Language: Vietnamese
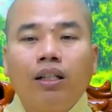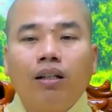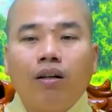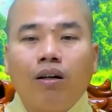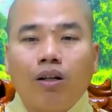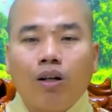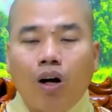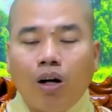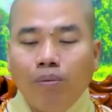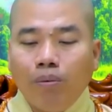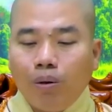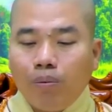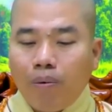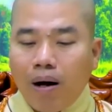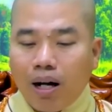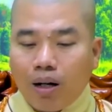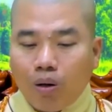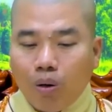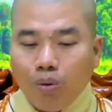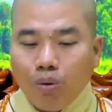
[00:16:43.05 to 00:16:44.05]
rồi có một
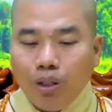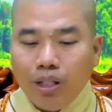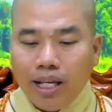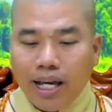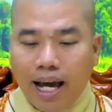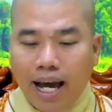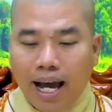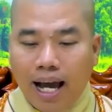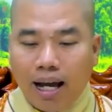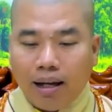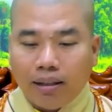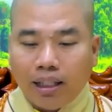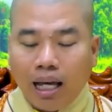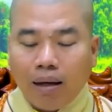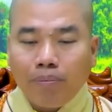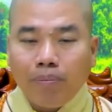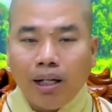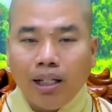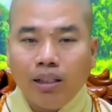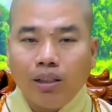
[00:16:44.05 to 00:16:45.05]
bà cụ già
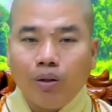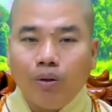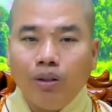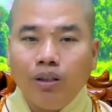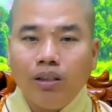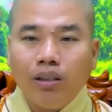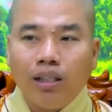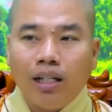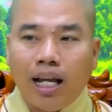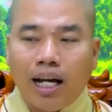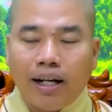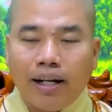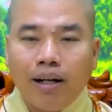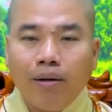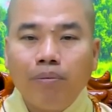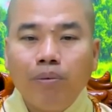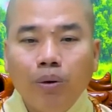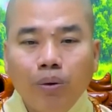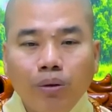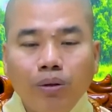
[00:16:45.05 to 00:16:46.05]
tám mấy tuổi lặt
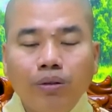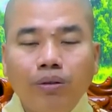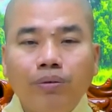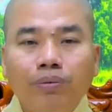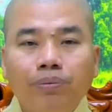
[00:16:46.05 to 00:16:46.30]
ra muốn